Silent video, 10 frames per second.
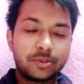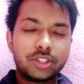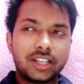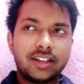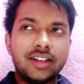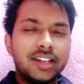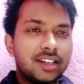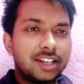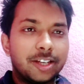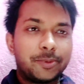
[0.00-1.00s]
होता है ना
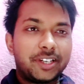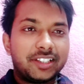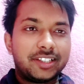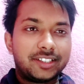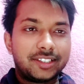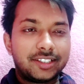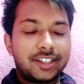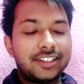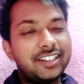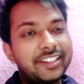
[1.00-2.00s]
घर में रहते रहते
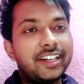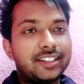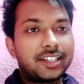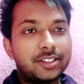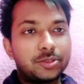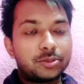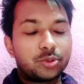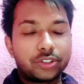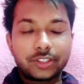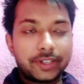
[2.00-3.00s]
यार नींद ही आता है तो
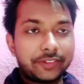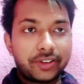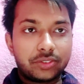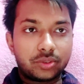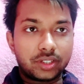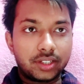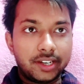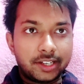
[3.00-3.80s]
थोड़ा सा माइंड फ्रेश हो गया